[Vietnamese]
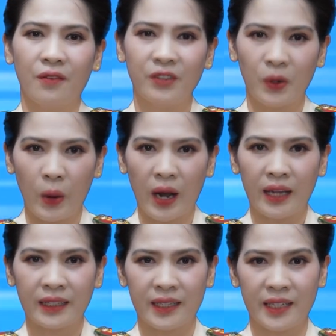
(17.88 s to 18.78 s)
Vừa
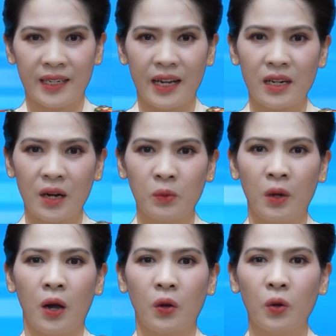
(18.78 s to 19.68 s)
qua, tại tỉnh Đắk Nông,
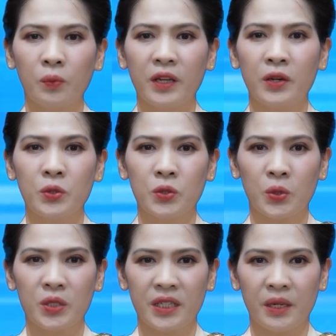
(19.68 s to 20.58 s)
Cụm thi đua
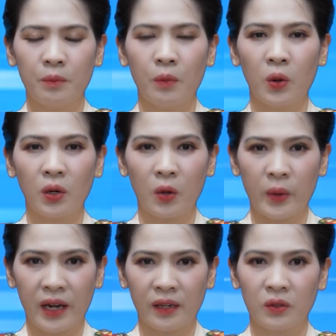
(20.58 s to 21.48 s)
số 9 Bộ Công
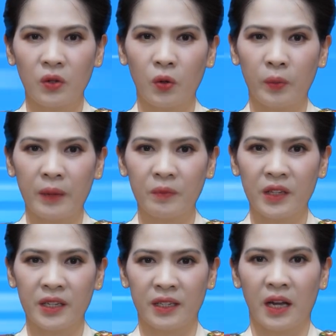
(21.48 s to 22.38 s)
an gồm 5
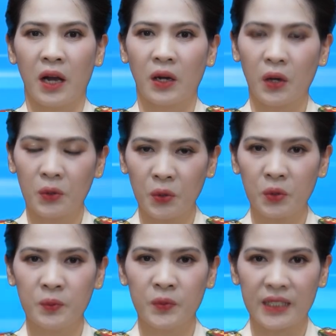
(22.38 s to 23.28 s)
tỉnh Con
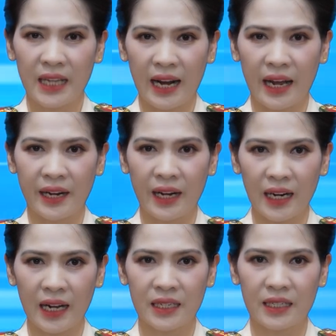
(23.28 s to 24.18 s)
Tum, Gia Lai, Đắk
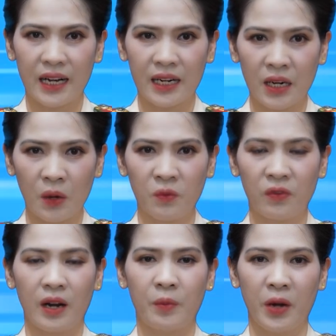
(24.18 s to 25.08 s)
Lắk, Đắk Nông
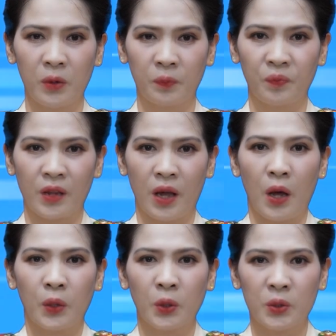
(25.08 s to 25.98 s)
và Lâm Đồng –
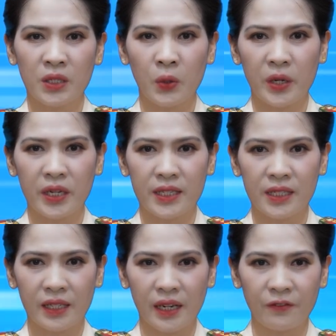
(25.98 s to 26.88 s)
tổ chức hội nghị
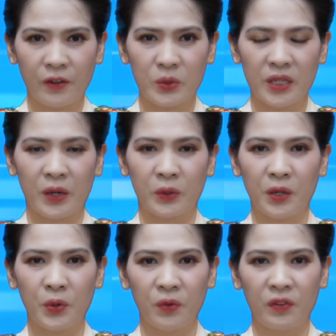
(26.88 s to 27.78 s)
sơ kết phong trào
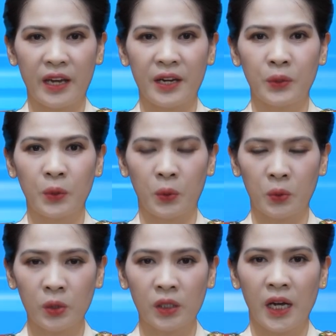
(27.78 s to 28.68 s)
thi đua vì an ninh Tổ
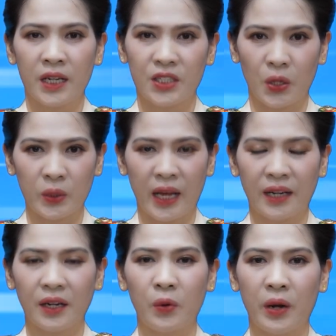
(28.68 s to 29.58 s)
quốc 6
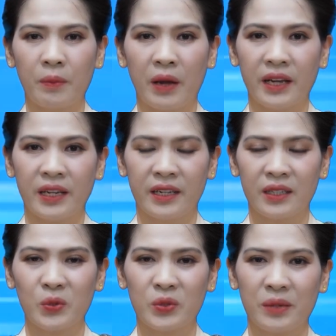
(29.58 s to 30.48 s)
tháng đầu năm
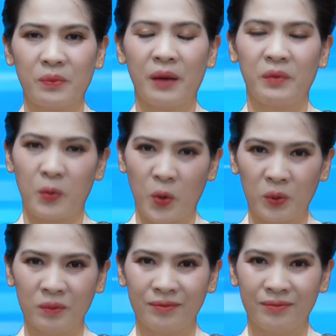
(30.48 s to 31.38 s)
2024.